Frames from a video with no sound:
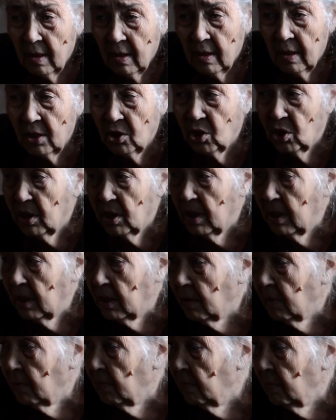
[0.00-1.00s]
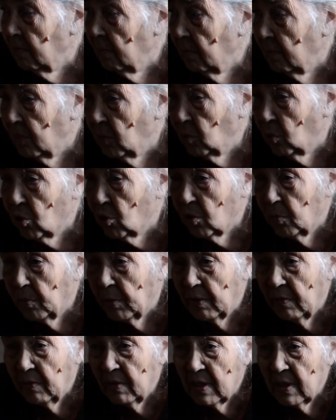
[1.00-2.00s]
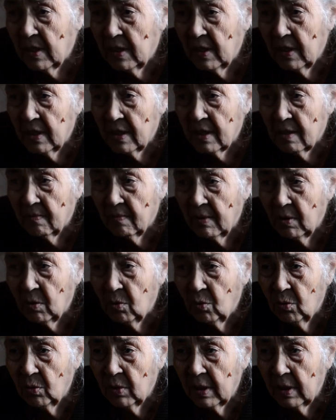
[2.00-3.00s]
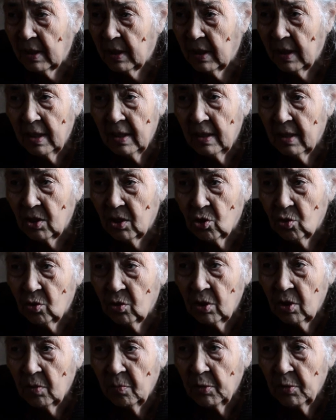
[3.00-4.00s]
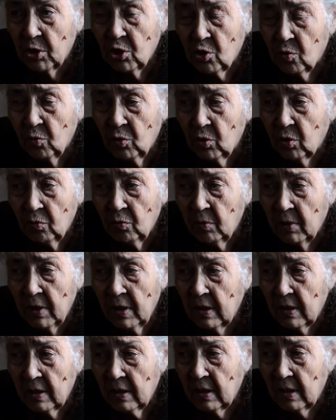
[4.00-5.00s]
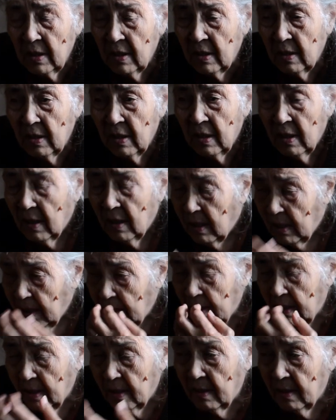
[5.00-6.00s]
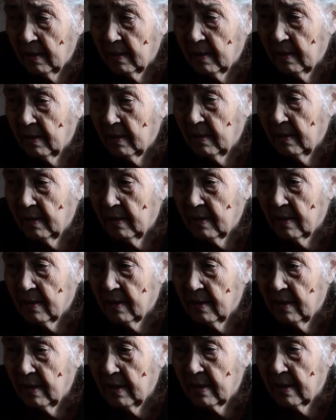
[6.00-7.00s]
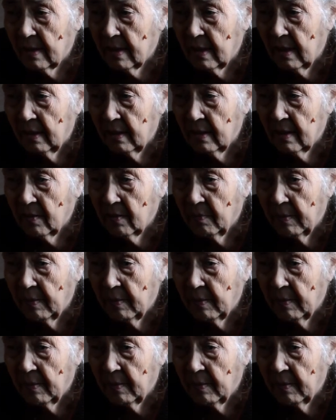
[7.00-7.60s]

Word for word: Значит, где-то тоже привезли нас в вагонах. Я это что-то не почему-то у меня это не, не это не, не осталось в